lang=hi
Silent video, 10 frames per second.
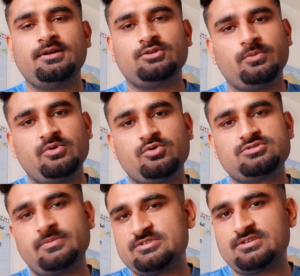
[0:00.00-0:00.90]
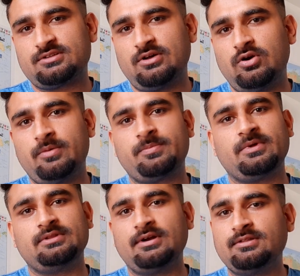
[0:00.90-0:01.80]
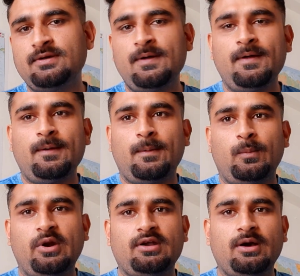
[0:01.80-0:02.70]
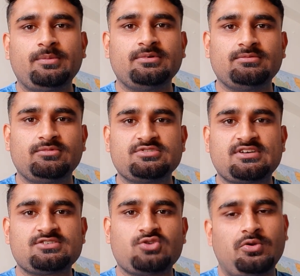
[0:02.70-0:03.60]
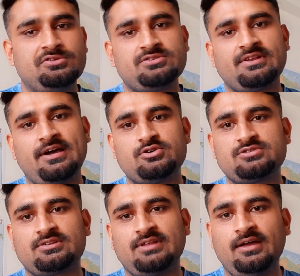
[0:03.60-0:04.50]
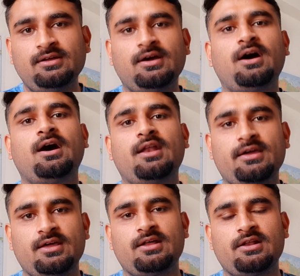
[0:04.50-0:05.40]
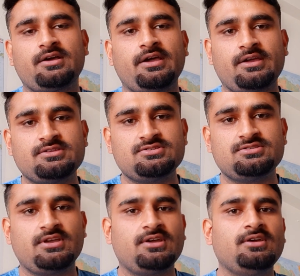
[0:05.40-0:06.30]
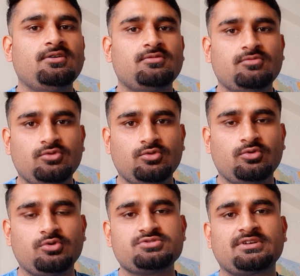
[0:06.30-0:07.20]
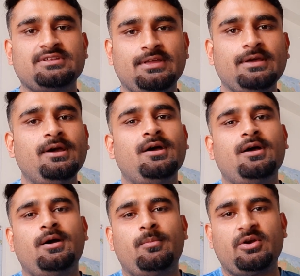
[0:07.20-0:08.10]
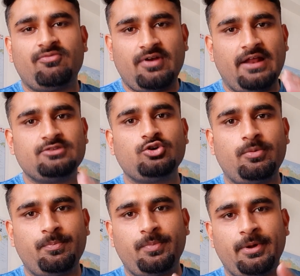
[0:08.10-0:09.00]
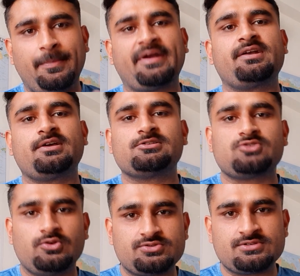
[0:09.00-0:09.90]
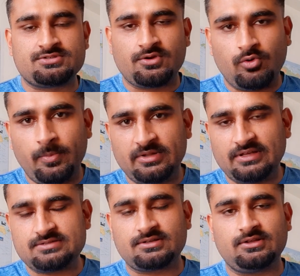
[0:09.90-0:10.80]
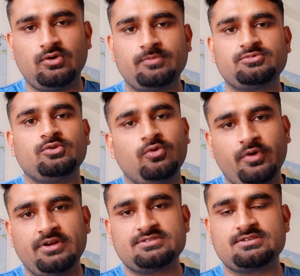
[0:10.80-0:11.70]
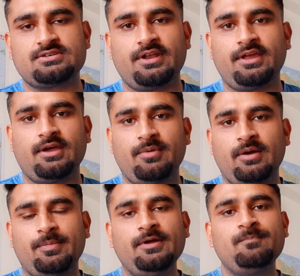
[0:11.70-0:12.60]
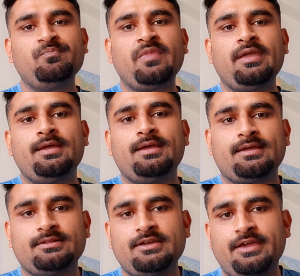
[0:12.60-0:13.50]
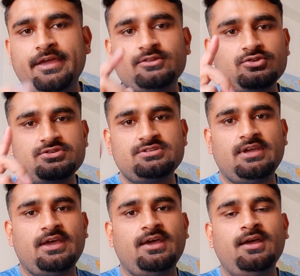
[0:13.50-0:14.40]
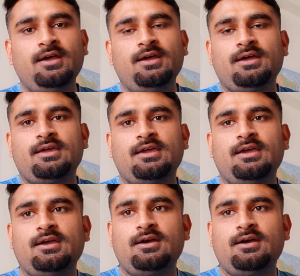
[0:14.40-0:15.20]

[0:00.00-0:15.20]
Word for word: तो मैं वो समझ सकता हूँ आपका दर्द बट अब इसका सॉल्यूशन क्या हो सकता है हालांकि अलग अलग कई कई चीज़ें हैं वो हो सकती हैं बट फिलहाल जो हम प्रैक्टिकल सोल्यूशन हैं वो बता सकता हूँ आपसे वही डिस्कस करेंगे हम यहाँ पे कि देखिए एक तो चीज़ ये है कि